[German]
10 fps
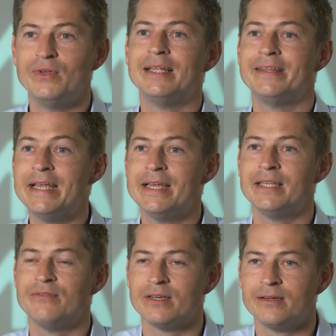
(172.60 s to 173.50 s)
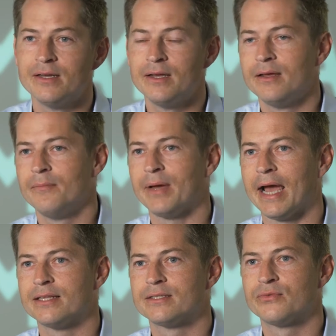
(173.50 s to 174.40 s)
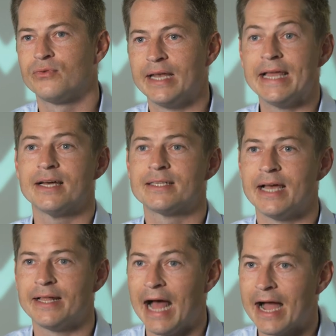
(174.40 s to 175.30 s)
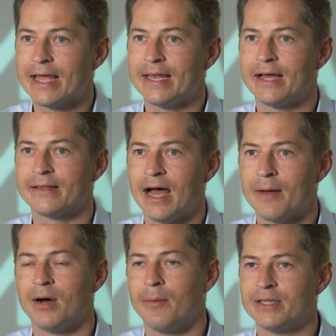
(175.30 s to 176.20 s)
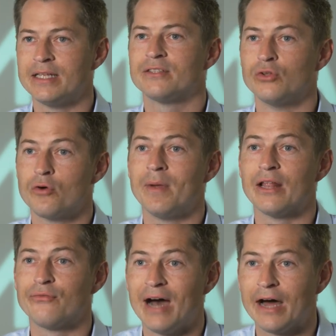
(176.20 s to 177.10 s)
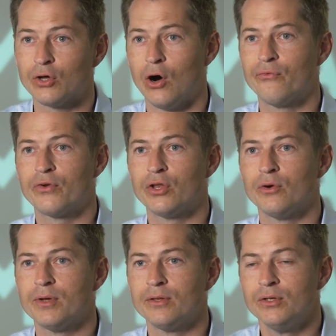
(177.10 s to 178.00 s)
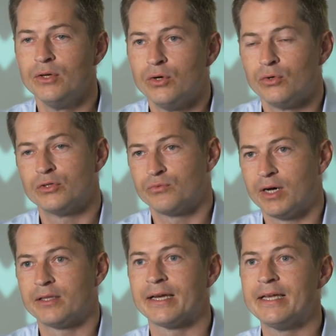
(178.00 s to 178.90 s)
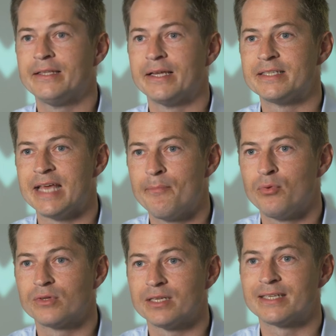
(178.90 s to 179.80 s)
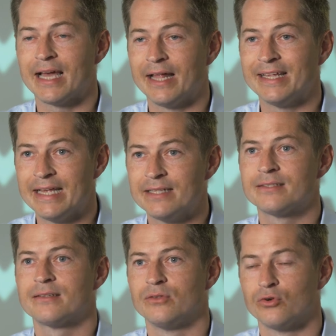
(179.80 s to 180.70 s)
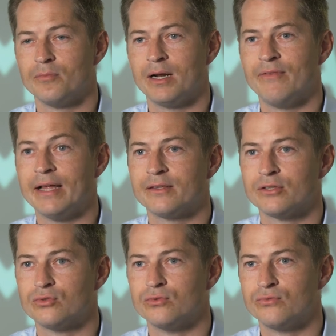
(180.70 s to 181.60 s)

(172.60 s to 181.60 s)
viele Dinge, die wir bereits vor längerer Zeit angelernt haben, haben wir das nochmal an Fahrt aufgenommen und es war der richtige Zeitpunkt, das gerade jetzt nochmal weiter zu